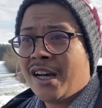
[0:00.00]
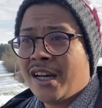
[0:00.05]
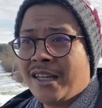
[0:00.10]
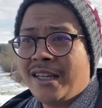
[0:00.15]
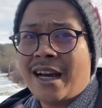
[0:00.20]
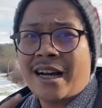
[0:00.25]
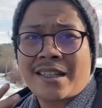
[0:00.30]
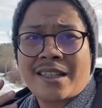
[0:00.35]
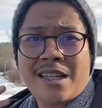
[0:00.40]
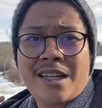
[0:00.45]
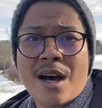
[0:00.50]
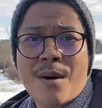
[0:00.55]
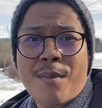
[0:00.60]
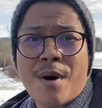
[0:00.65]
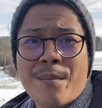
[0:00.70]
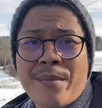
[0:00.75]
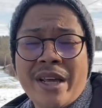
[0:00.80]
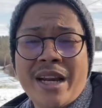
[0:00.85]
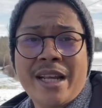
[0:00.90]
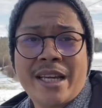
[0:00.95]
yang tidak
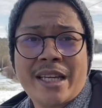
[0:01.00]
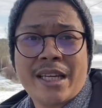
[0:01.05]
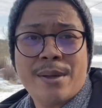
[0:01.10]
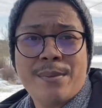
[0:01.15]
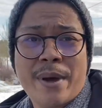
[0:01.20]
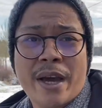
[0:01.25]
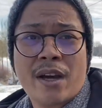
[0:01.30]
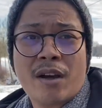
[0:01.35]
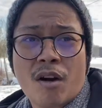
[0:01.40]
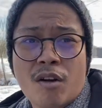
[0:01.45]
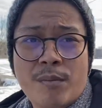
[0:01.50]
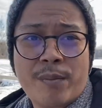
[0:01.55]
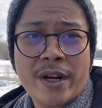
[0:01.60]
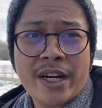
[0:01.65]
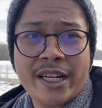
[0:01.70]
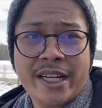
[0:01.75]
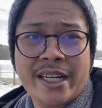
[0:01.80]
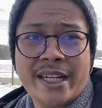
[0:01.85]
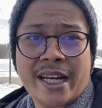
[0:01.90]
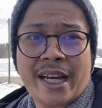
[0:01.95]
memiliki background
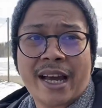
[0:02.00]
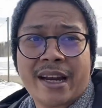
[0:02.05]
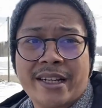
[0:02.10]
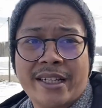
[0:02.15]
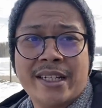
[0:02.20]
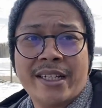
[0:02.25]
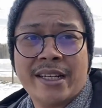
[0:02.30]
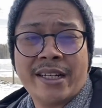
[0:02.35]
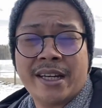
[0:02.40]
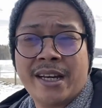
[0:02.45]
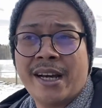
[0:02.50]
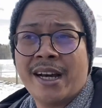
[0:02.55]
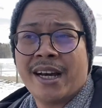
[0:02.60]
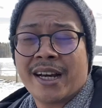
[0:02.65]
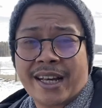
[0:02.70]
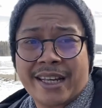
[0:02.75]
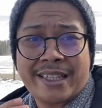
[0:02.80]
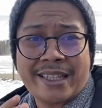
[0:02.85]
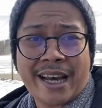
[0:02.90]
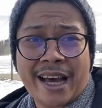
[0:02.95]
pendidikan di
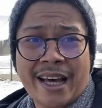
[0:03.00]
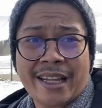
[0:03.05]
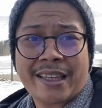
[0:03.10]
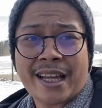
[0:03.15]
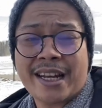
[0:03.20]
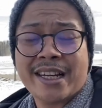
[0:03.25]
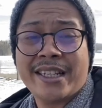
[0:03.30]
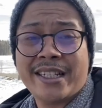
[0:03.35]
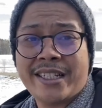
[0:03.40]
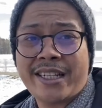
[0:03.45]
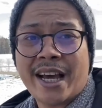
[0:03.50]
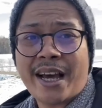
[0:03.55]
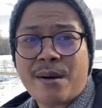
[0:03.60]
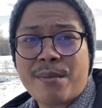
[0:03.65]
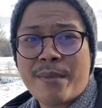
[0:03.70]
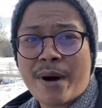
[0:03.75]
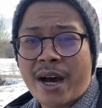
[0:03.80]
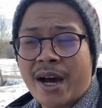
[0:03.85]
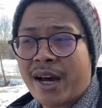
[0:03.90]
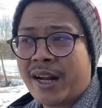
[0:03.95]
kesehatan di
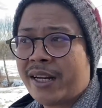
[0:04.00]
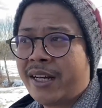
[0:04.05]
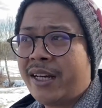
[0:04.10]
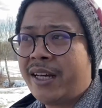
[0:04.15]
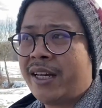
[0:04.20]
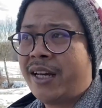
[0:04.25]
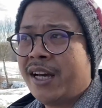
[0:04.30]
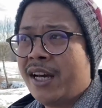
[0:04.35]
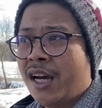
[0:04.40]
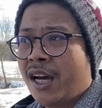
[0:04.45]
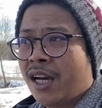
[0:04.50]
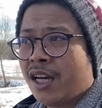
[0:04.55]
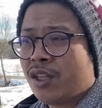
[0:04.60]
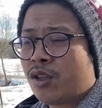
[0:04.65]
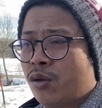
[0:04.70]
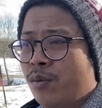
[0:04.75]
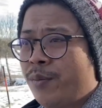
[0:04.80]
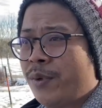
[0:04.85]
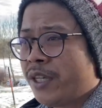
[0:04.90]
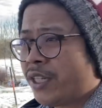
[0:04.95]
Jerman
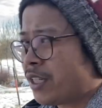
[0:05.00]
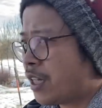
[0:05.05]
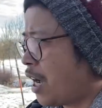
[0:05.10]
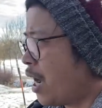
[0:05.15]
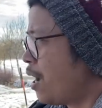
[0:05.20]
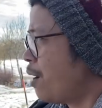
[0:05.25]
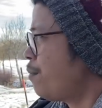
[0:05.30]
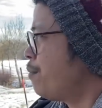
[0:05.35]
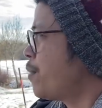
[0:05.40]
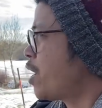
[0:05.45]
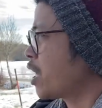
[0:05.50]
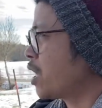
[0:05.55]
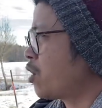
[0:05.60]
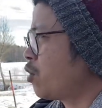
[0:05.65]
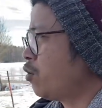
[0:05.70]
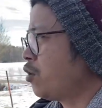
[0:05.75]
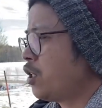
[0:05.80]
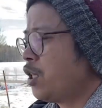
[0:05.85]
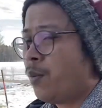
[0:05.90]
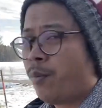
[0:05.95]
itu bisa
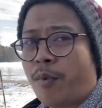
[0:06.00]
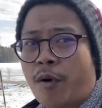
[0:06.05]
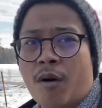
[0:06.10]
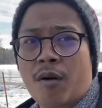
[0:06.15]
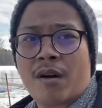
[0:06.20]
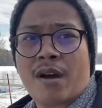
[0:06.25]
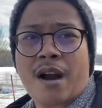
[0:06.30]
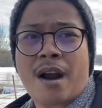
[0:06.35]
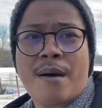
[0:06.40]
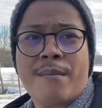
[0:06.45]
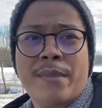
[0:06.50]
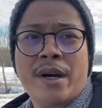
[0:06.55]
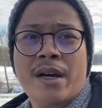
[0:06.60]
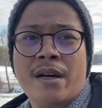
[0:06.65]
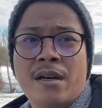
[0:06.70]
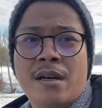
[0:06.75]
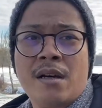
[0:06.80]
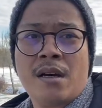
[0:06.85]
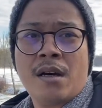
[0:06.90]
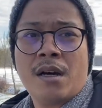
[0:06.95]
mengikuti program
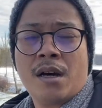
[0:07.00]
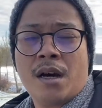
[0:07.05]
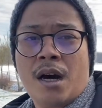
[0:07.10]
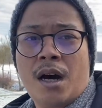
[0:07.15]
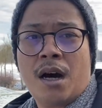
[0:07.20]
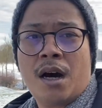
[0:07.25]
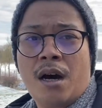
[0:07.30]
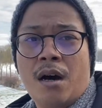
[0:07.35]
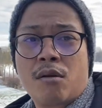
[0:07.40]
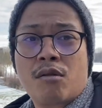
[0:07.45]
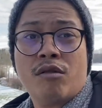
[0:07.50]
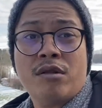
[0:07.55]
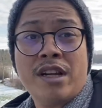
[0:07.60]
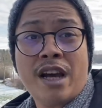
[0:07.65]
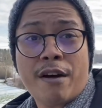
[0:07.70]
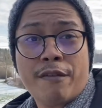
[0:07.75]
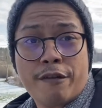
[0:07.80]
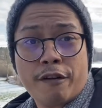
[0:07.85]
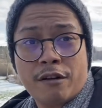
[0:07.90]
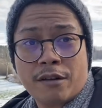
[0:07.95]
uh,
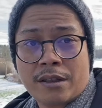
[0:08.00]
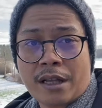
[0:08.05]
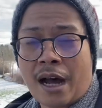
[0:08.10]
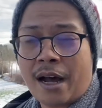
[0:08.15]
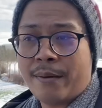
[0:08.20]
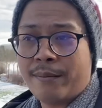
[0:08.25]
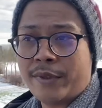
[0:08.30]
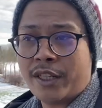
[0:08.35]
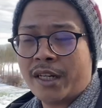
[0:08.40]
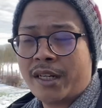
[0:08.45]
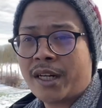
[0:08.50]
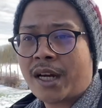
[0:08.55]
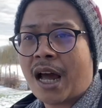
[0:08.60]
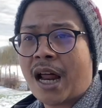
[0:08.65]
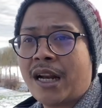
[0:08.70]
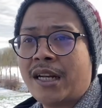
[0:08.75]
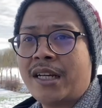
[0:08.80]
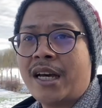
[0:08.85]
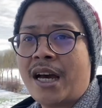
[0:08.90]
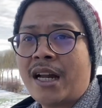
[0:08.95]
kuliah full time. Jadi
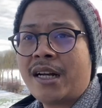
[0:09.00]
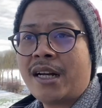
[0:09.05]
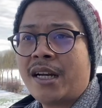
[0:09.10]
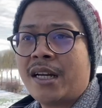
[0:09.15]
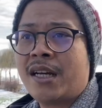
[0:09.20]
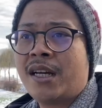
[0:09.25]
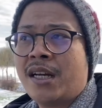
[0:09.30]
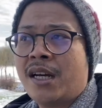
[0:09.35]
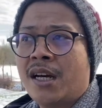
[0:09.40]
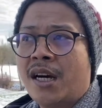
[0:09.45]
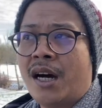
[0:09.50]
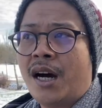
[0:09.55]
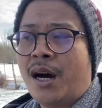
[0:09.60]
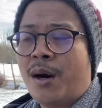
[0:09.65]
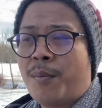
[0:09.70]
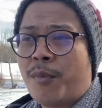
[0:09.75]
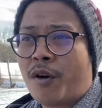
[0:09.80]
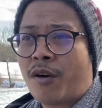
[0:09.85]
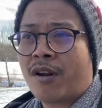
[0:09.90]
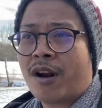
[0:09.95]
kalian uh,
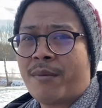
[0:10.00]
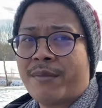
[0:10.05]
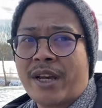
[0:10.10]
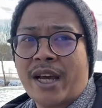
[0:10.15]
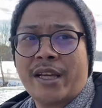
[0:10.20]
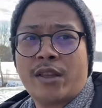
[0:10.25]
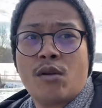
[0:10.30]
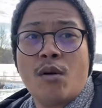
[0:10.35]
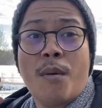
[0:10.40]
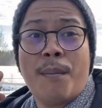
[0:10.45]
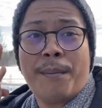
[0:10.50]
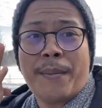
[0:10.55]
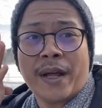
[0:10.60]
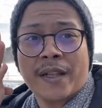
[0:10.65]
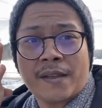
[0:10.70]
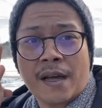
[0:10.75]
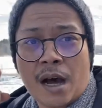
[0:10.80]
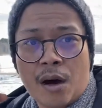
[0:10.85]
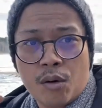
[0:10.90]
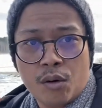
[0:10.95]
programnya itu empat
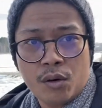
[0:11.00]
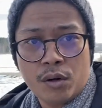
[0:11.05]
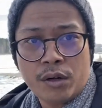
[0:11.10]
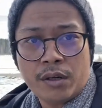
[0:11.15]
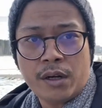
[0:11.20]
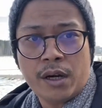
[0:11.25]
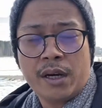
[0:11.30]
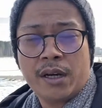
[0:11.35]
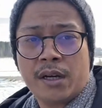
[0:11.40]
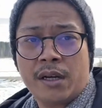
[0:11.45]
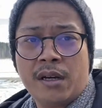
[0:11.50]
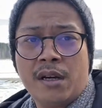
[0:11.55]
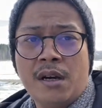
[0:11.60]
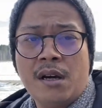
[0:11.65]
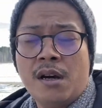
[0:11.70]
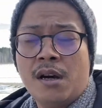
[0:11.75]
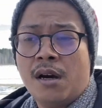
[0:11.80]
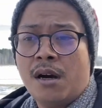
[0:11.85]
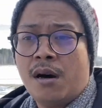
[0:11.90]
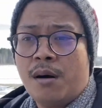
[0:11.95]
tahun,
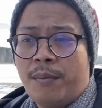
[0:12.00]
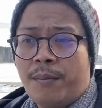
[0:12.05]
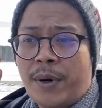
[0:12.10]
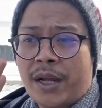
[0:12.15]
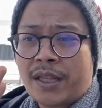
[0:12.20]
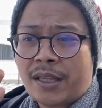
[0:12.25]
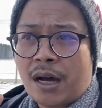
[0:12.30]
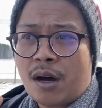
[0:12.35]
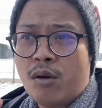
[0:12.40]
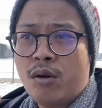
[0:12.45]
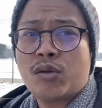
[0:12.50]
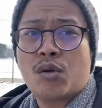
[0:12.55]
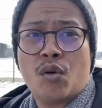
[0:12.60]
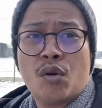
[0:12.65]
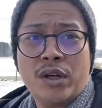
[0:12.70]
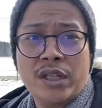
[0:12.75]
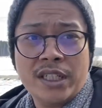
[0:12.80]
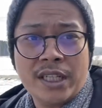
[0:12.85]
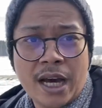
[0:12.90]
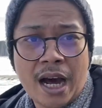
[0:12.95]
empat tahun
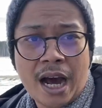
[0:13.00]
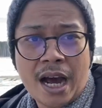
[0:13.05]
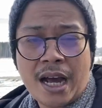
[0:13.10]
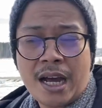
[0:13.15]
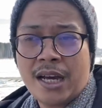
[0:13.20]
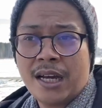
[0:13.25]
kuliah